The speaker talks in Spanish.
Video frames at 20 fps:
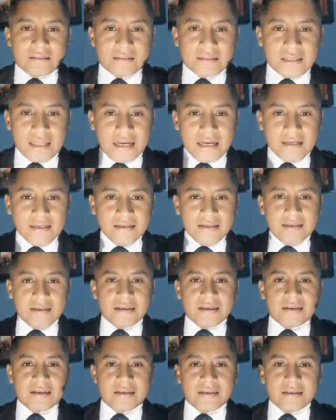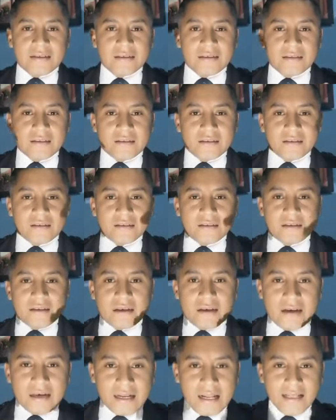tan
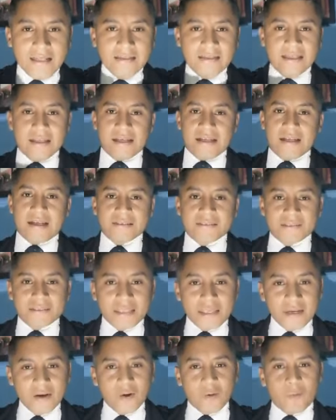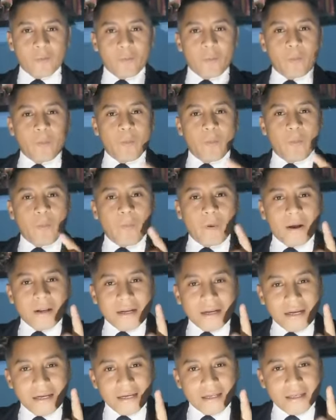grande el castigo
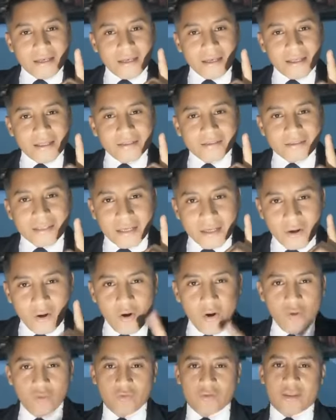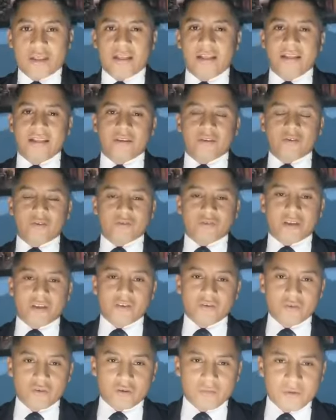para el que entregó un talento,
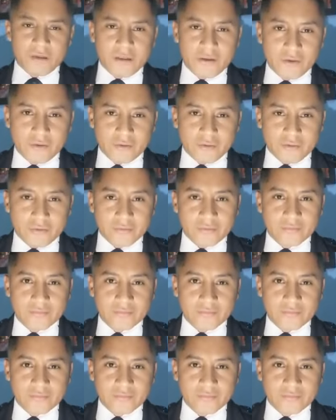Señor mi Dios?